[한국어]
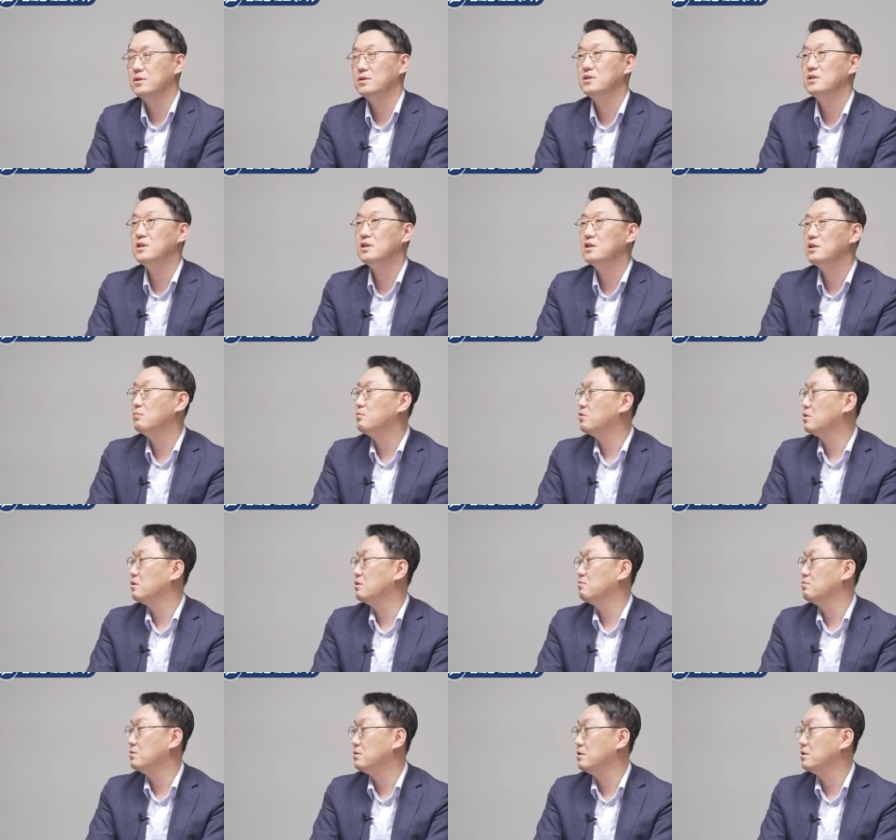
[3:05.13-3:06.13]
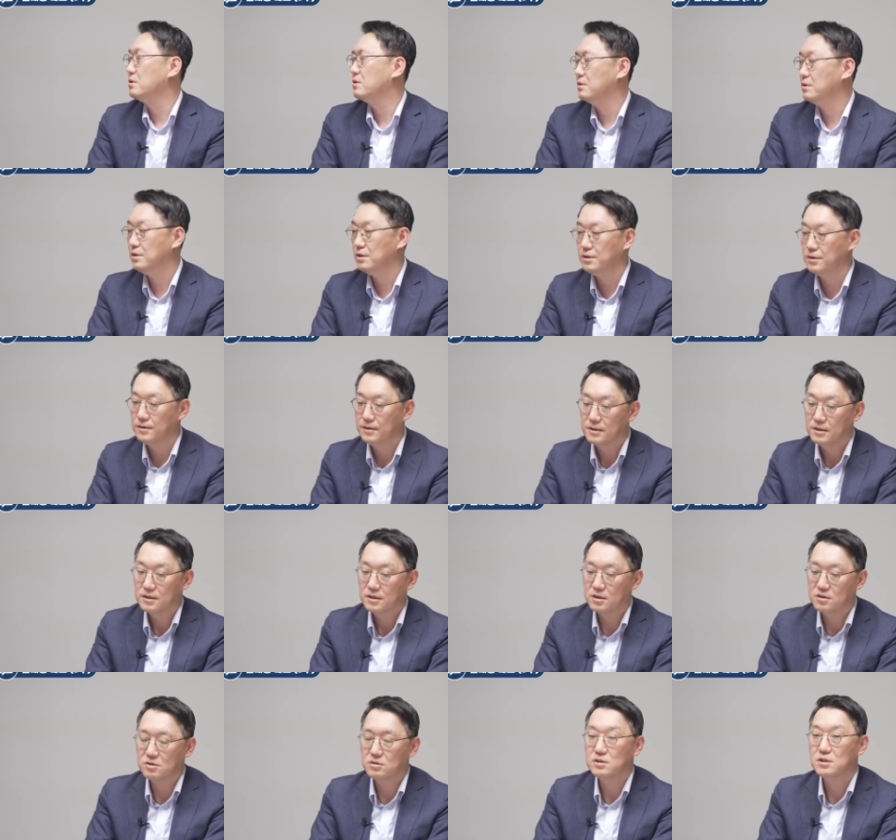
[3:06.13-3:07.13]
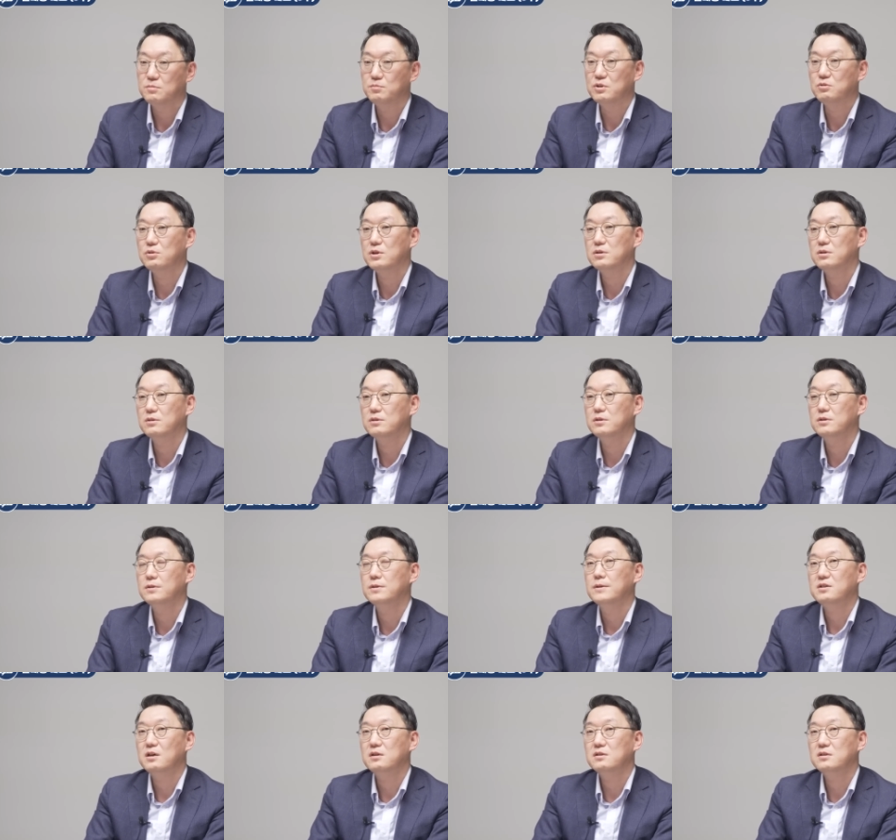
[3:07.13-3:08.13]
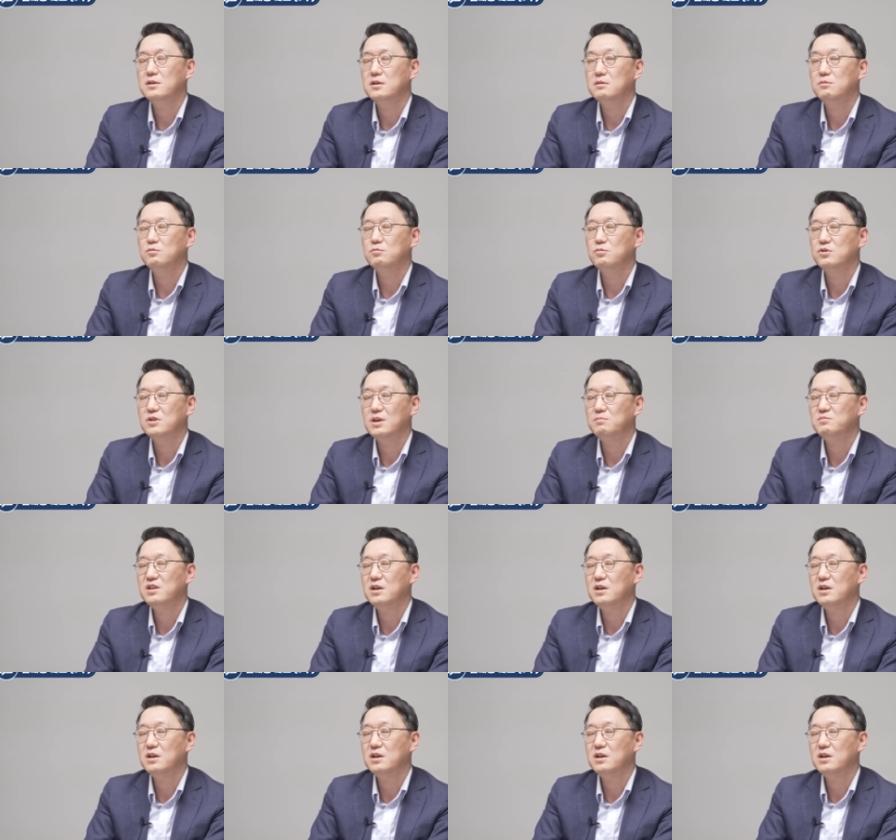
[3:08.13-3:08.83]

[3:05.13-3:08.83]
인센티브라고 불리는. 네. 어. 그래서 이제 미국에서는 차를 사려면 뭐 3,